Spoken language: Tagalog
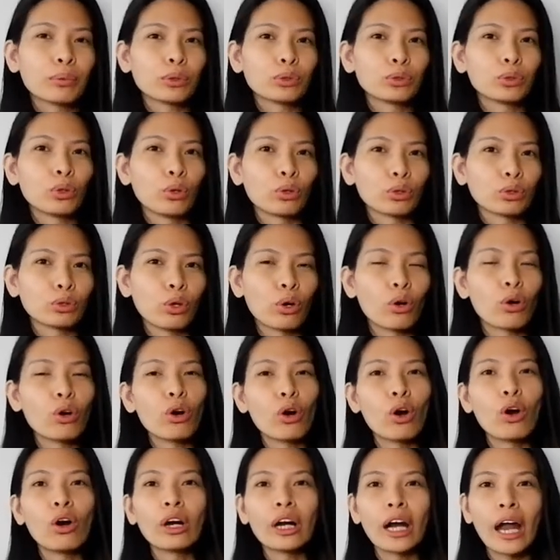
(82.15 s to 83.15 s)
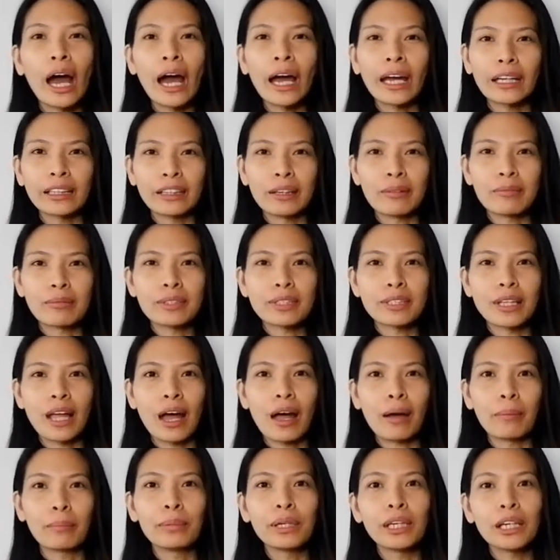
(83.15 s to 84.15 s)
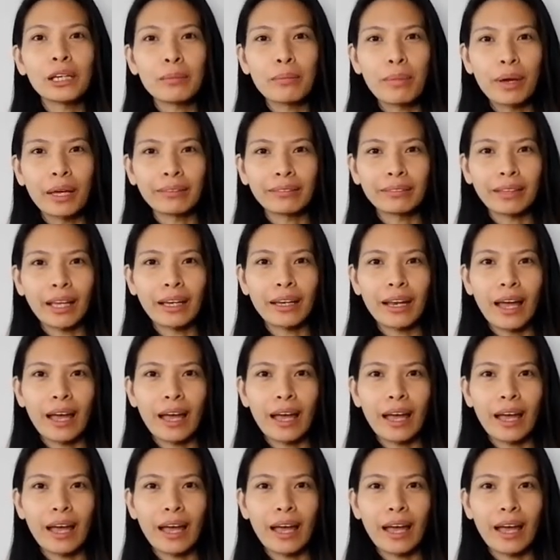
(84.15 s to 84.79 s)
produkto or items na binibenta